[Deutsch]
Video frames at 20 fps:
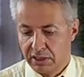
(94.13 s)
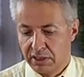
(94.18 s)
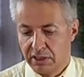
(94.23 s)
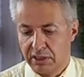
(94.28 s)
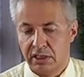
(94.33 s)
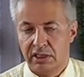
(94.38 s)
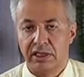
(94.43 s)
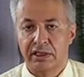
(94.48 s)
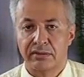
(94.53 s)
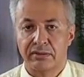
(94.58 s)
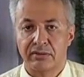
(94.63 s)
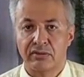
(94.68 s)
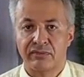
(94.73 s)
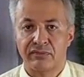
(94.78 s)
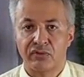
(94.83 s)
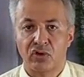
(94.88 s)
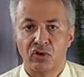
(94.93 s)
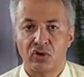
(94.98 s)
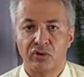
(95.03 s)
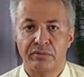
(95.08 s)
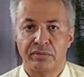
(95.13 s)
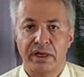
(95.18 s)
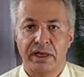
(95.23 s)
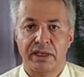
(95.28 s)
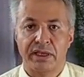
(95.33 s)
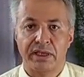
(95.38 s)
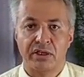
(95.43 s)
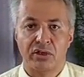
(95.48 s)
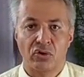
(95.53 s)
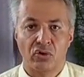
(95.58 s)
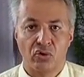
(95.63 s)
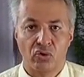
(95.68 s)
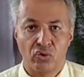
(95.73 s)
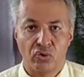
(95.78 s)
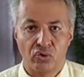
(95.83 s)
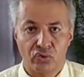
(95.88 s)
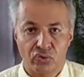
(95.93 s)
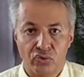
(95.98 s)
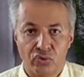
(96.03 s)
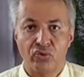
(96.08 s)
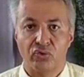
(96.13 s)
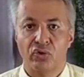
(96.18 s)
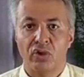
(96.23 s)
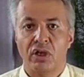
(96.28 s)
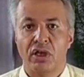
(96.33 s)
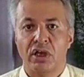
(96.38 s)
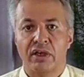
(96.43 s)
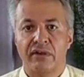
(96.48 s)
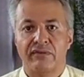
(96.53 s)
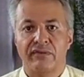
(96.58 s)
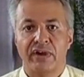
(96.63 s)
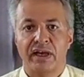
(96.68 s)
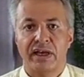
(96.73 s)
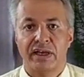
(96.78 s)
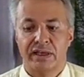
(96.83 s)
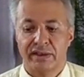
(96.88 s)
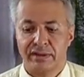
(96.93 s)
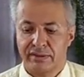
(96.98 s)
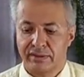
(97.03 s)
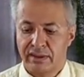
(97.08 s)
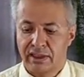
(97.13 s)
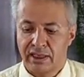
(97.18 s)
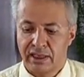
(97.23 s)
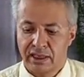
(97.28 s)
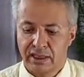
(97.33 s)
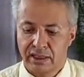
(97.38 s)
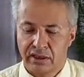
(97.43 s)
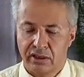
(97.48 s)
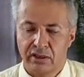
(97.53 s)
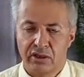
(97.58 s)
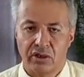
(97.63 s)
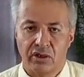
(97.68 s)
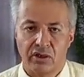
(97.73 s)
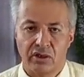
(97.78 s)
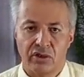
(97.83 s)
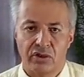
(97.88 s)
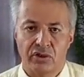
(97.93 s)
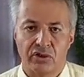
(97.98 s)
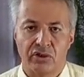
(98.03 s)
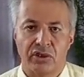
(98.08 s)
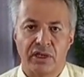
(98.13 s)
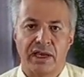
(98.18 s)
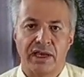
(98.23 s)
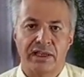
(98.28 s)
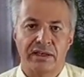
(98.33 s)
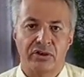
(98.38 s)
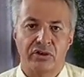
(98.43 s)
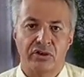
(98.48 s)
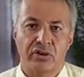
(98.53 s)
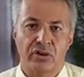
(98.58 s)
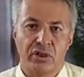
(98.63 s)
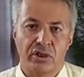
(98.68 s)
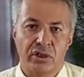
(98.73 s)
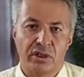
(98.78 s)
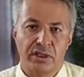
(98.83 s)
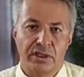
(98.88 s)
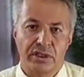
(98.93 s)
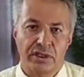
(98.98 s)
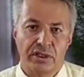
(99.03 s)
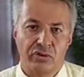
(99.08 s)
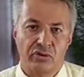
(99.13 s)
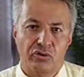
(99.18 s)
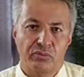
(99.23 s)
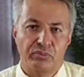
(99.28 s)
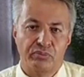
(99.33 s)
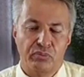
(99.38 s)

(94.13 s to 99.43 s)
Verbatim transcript: Äh, letzte Woche bei Hongyu war es äh, ein, eine